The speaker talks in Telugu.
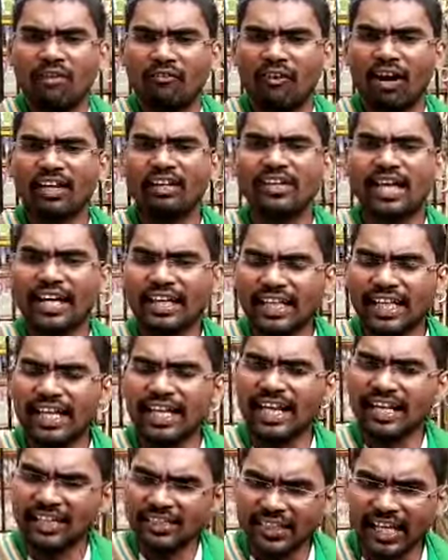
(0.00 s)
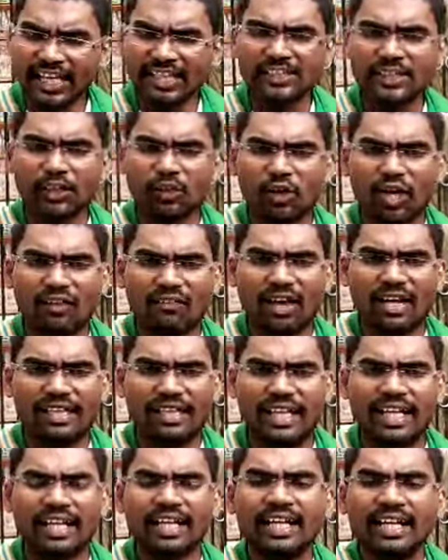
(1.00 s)
వాళ్ళు నకిలీలని తెలిసి కూడా
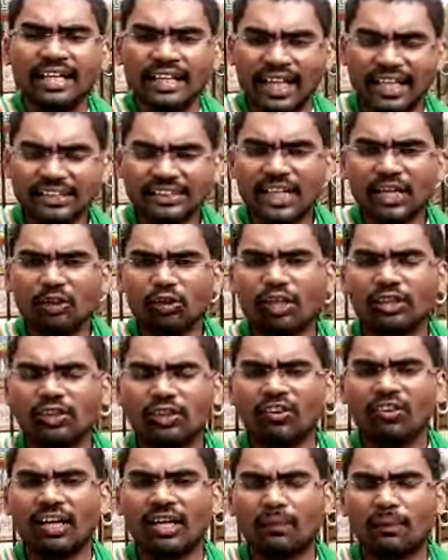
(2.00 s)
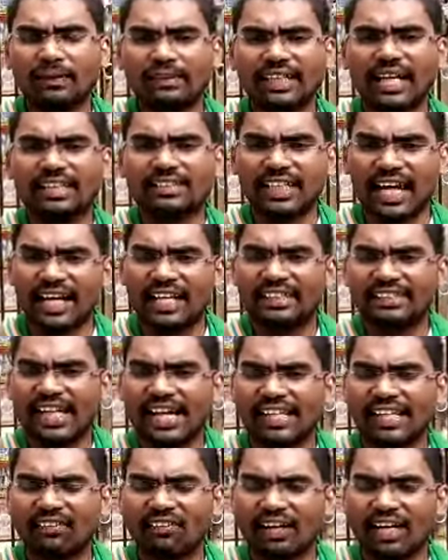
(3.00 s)
వాళ్ళకి ఎస్టీ కుల ధృవీకరణ పత్రాలు జారీ
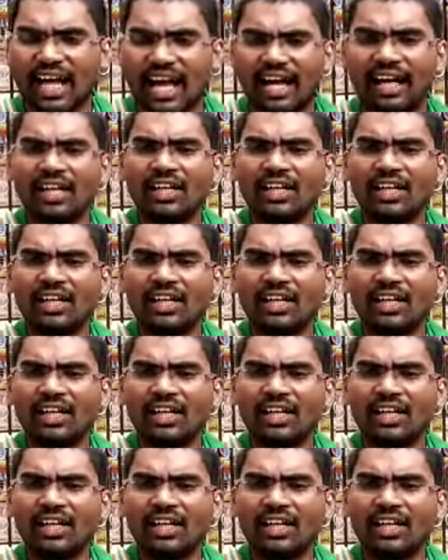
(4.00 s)
చేయటం వల్ల